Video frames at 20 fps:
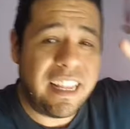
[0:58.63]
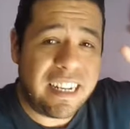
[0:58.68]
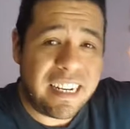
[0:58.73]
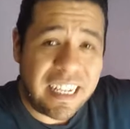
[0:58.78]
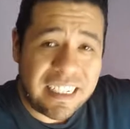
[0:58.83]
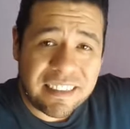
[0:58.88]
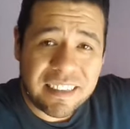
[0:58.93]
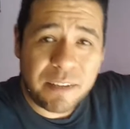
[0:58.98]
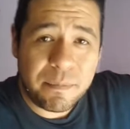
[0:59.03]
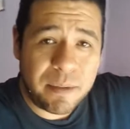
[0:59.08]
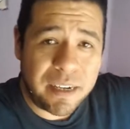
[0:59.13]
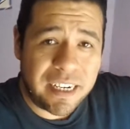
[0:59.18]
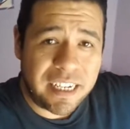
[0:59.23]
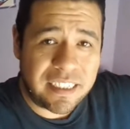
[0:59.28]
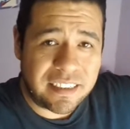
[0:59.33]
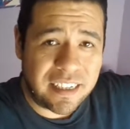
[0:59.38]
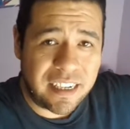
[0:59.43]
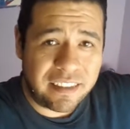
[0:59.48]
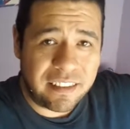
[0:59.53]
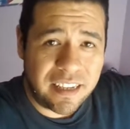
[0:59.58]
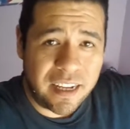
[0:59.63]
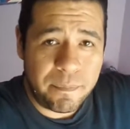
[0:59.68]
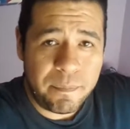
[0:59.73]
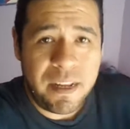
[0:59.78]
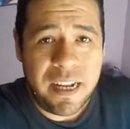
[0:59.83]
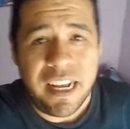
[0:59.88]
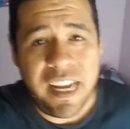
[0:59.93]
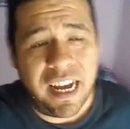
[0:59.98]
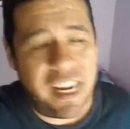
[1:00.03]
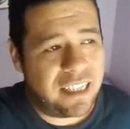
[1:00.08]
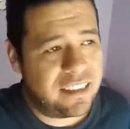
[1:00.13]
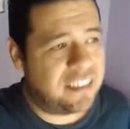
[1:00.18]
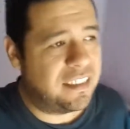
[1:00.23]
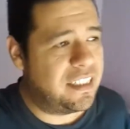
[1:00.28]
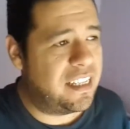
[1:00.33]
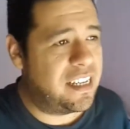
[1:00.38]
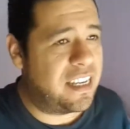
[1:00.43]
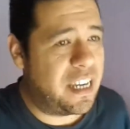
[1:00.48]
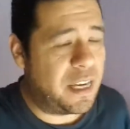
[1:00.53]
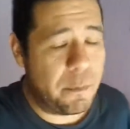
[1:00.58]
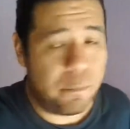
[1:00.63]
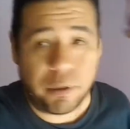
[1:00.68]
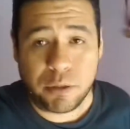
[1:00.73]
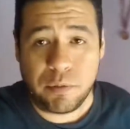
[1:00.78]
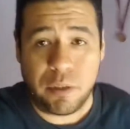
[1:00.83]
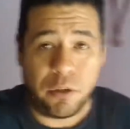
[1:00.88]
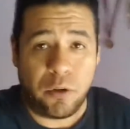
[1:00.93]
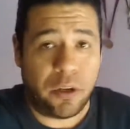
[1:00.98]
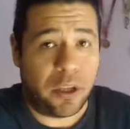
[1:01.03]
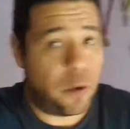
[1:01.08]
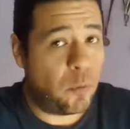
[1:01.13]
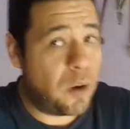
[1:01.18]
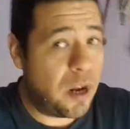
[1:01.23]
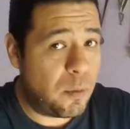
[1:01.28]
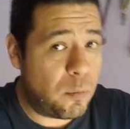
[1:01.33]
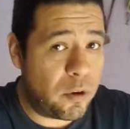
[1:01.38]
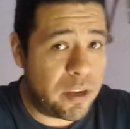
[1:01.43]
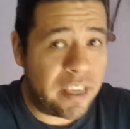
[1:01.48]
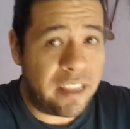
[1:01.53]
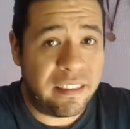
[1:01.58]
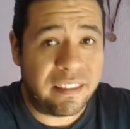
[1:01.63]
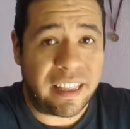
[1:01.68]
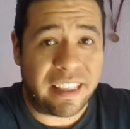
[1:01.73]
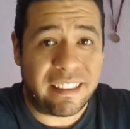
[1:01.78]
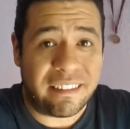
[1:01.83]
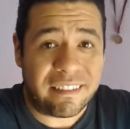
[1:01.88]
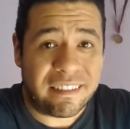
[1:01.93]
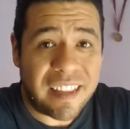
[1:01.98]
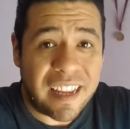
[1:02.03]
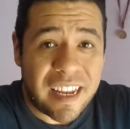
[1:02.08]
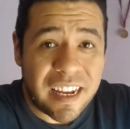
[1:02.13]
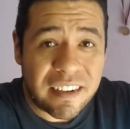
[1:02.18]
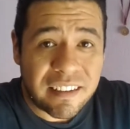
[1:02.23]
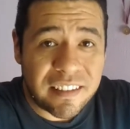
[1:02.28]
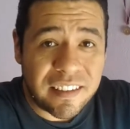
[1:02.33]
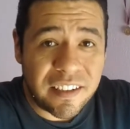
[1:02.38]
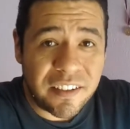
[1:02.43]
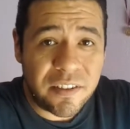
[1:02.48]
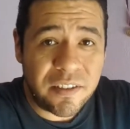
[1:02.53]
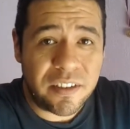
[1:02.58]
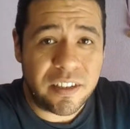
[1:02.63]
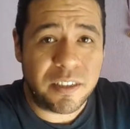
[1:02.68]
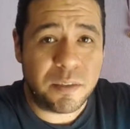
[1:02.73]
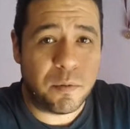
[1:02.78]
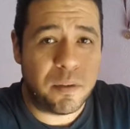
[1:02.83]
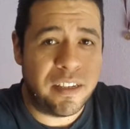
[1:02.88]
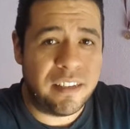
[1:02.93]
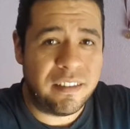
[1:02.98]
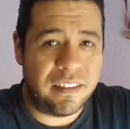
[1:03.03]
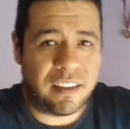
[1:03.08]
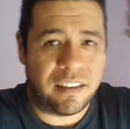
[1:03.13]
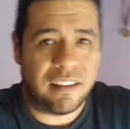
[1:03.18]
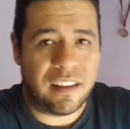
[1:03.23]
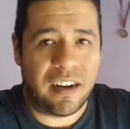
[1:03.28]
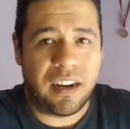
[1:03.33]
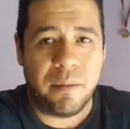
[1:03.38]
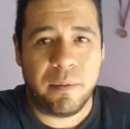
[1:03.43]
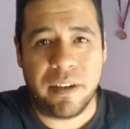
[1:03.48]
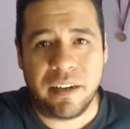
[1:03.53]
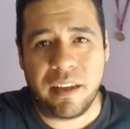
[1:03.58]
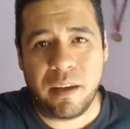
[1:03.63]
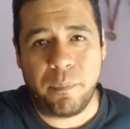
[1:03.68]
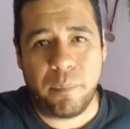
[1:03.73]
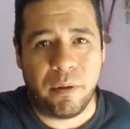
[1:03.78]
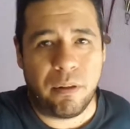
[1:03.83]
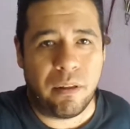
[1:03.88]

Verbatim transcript: de la Semana Santa. Así de que, pues bueno, igual voy a intentar, señores, voy a intentar a ver qué